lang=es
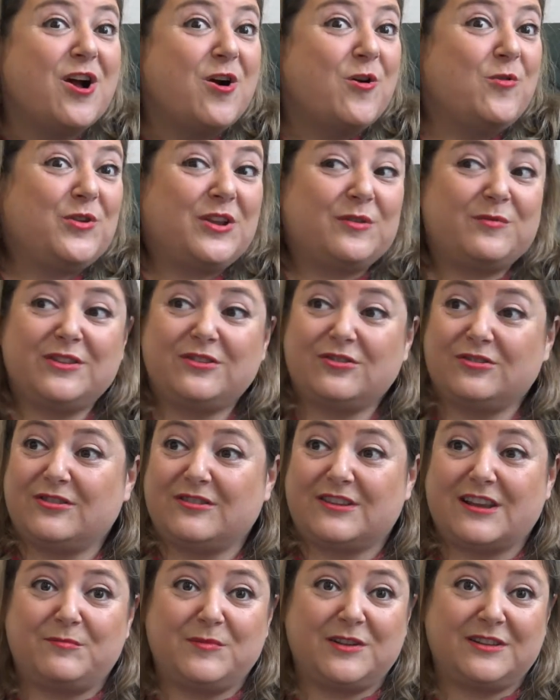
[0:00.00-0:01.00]
un evento
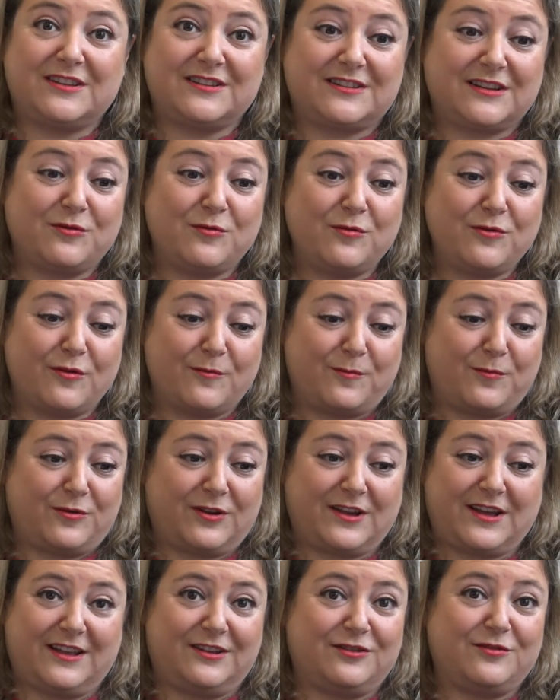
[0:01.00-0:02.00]
totalmente seguro
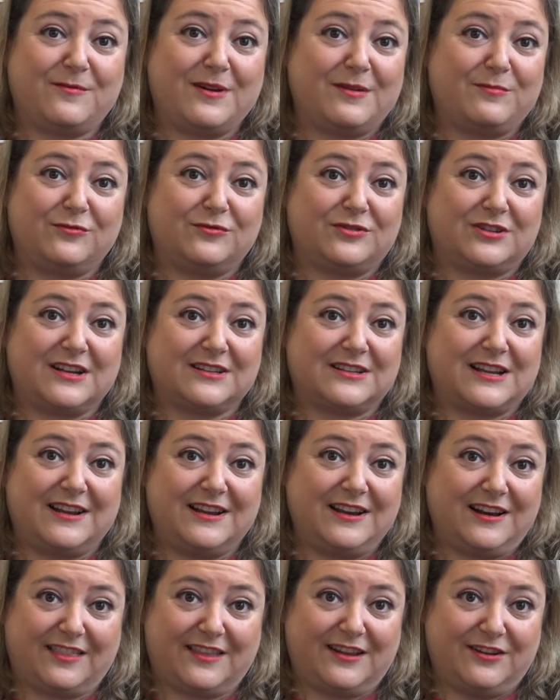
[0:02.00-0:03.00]
porque no vamos a
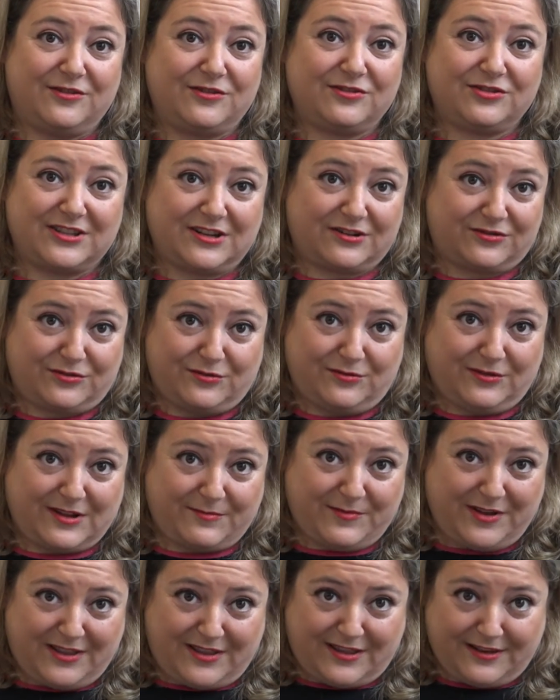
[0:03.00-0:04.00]
salir del coche
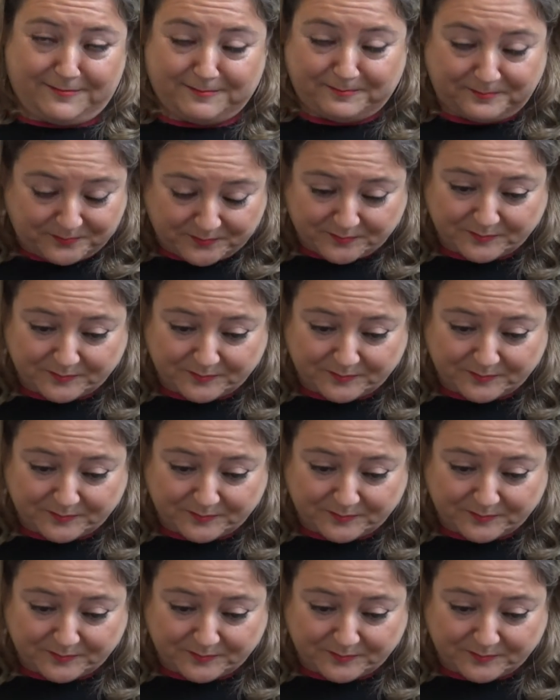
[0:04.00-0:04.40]
absolutamente